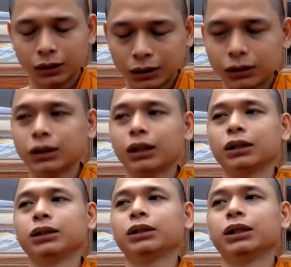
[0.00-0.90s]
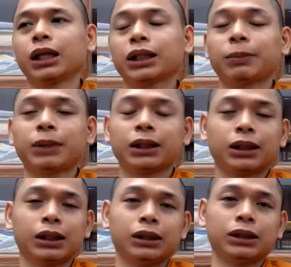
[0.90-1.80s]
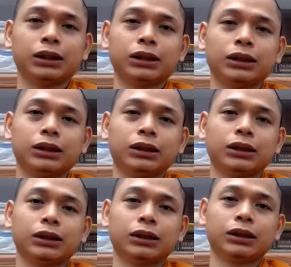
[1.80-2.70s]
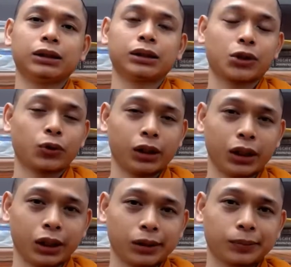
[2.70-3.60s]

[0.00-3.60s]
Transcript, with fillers: thừa nhận là cái tâm ganh tị nó xuất hiện